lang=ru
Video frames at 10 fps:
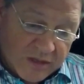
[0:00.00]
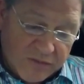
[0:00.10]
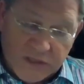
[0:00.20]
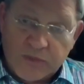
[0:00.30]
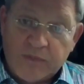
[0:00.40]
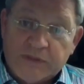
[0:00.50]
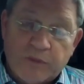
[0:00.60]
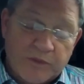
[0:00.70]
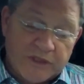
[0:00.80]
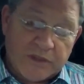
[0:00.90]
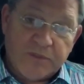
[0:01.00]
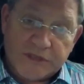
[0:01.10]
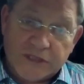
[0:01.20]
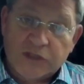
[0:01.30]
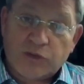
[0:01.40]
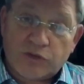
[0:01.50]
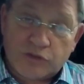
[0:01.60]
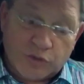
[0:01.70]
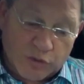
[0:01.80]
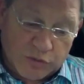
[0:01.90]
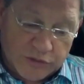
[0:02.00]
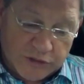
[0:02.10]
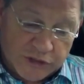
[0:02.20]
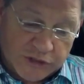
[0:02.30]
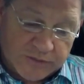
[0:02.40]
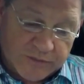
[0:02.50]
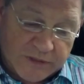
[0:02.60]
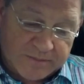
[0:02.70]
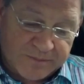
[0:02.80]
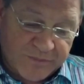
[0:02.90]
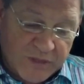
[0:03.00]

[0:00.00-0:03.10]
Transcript: Видимо, письмо было написано до, до розыгрыша, да.